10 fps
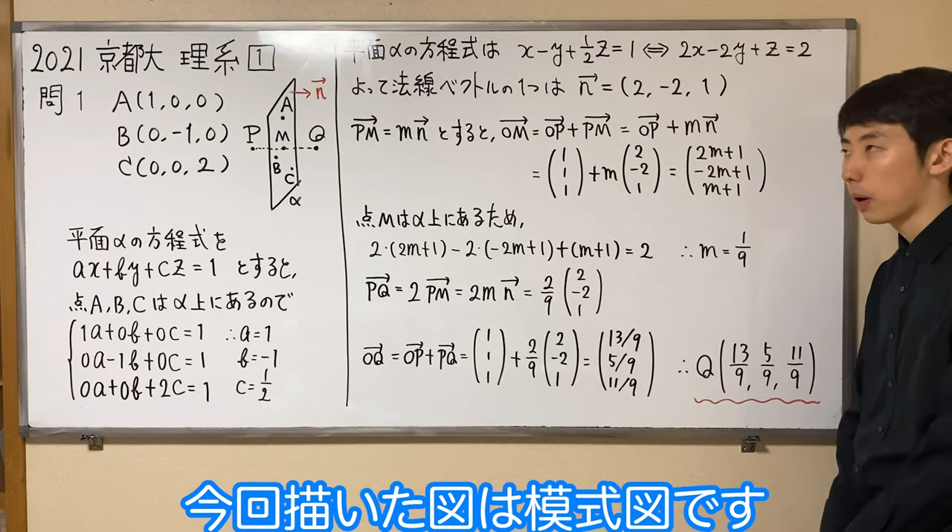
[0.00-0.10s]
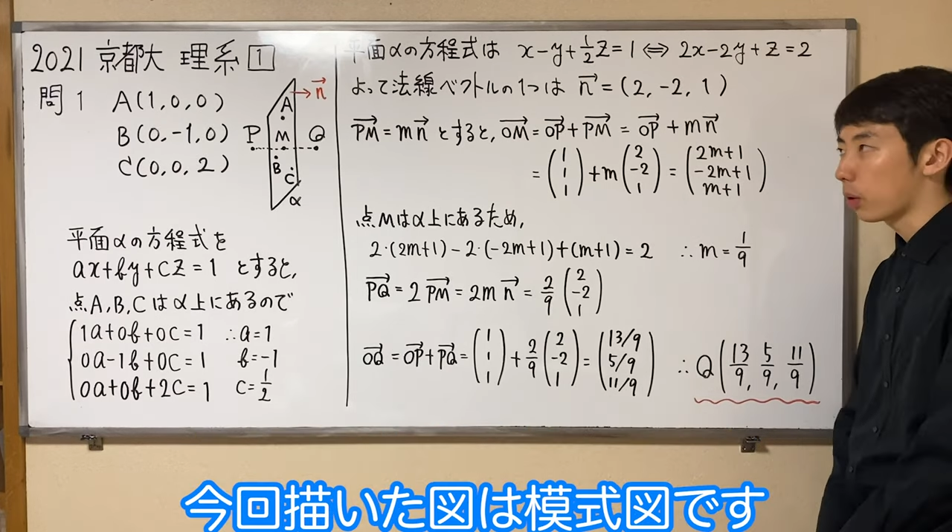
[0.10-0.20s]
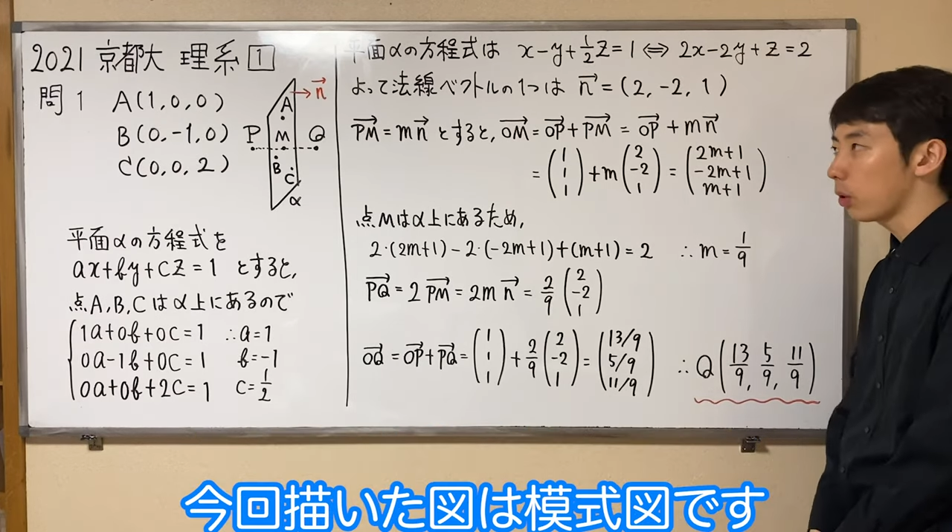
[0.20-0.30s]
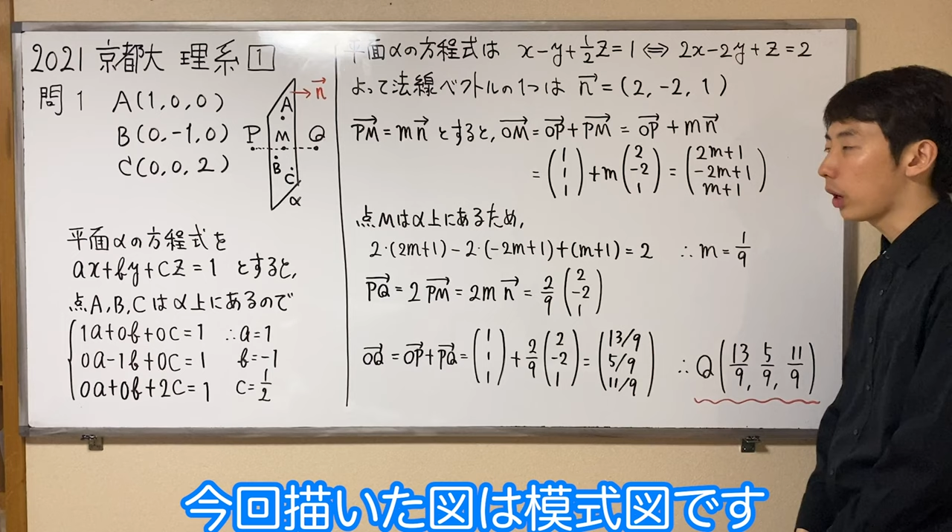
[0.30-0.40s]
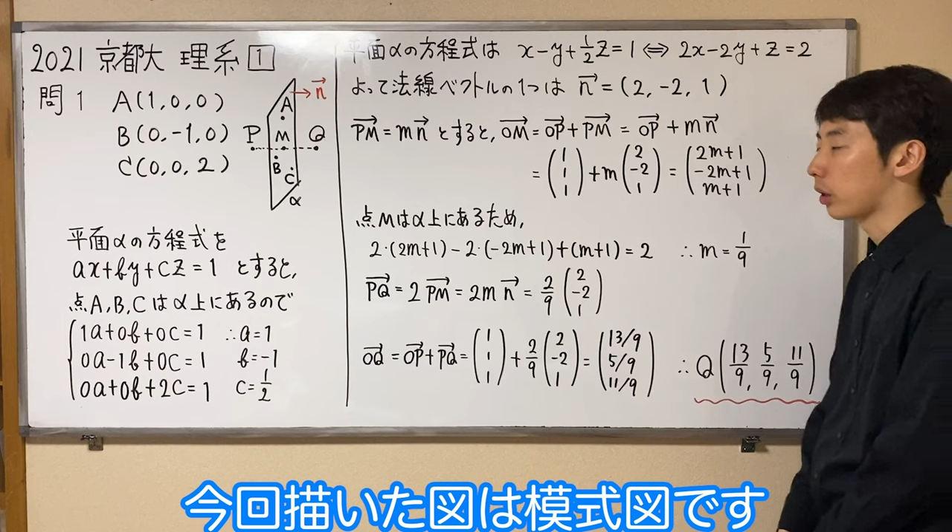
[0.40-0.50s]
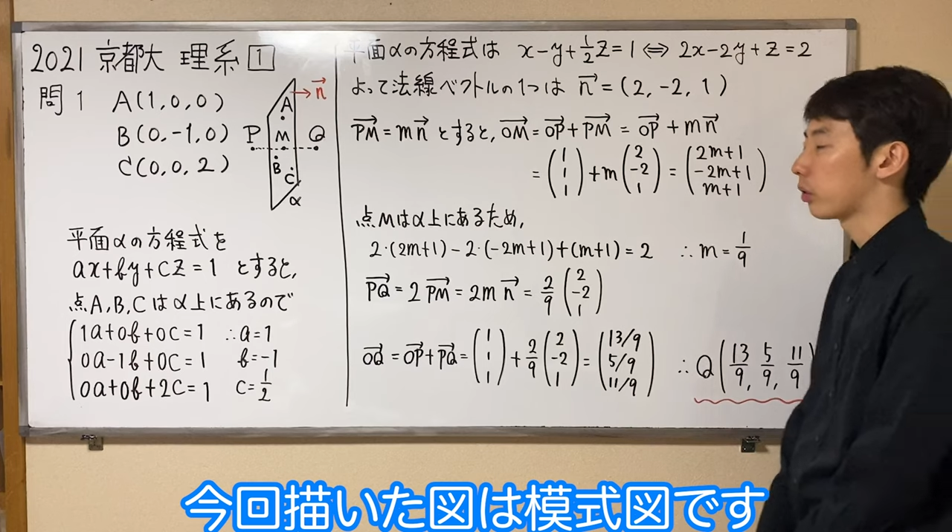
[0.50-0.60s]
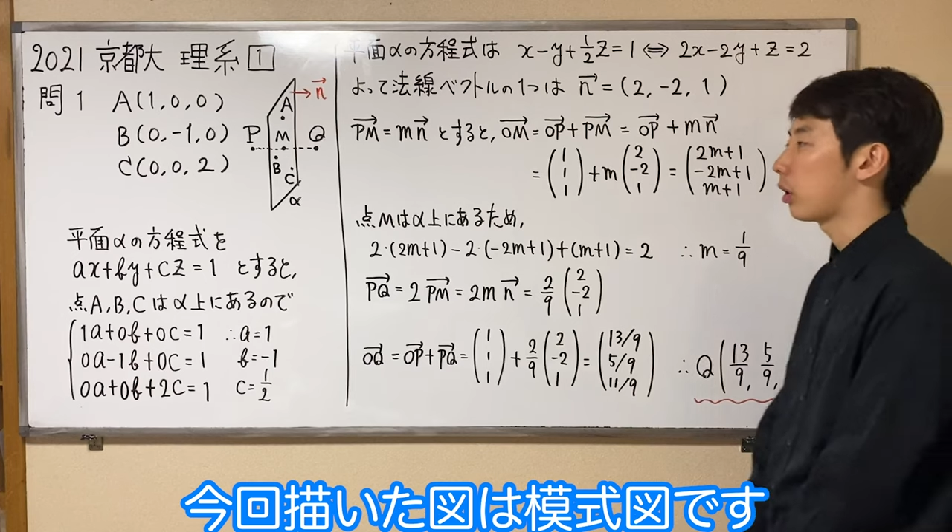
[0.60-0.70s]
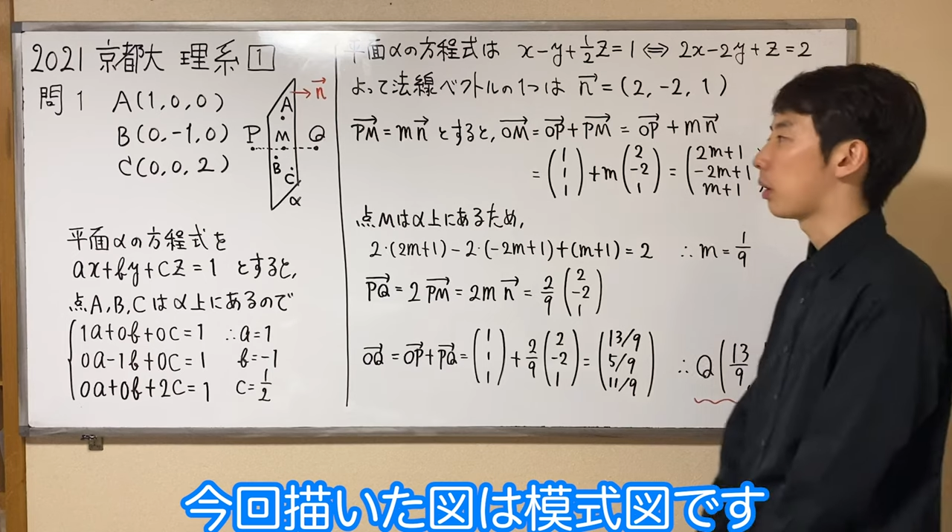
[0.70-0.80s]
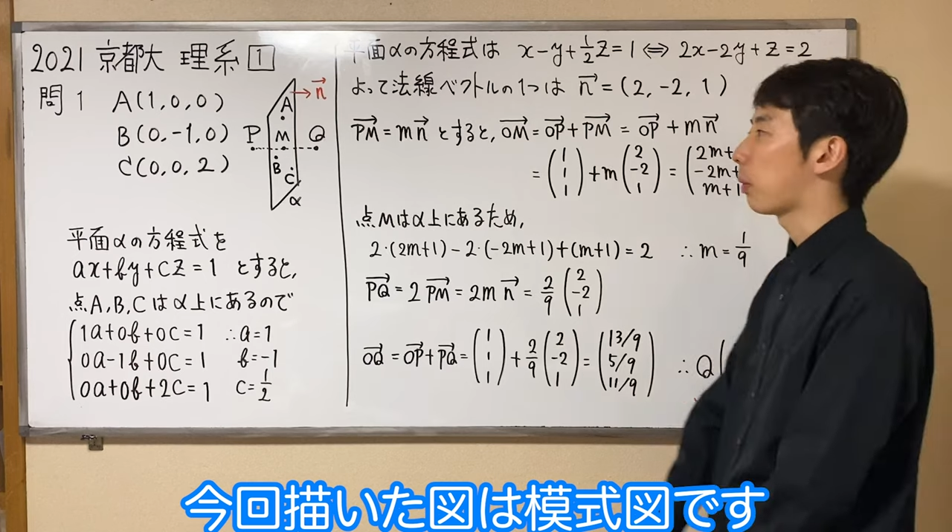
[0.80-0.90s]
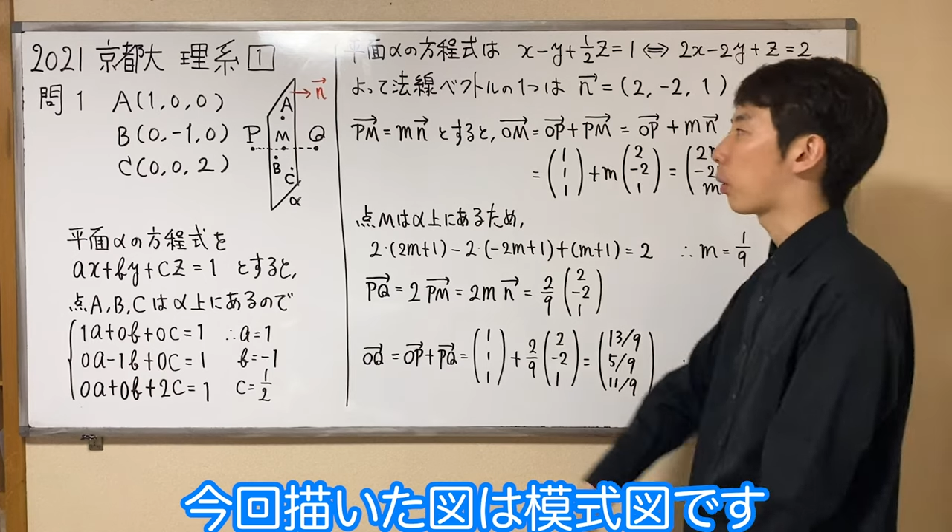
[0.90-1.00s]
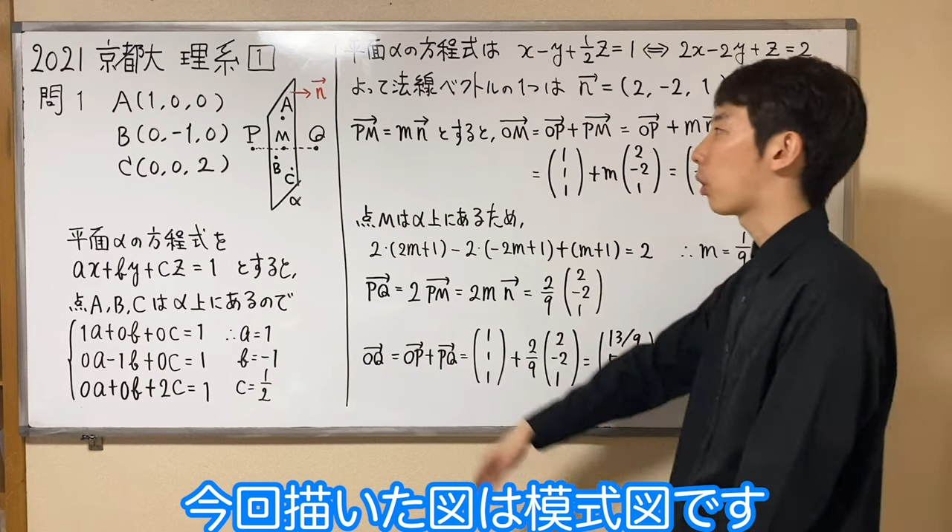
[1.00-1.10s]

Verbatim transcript: まあ、今回ですね、まあ、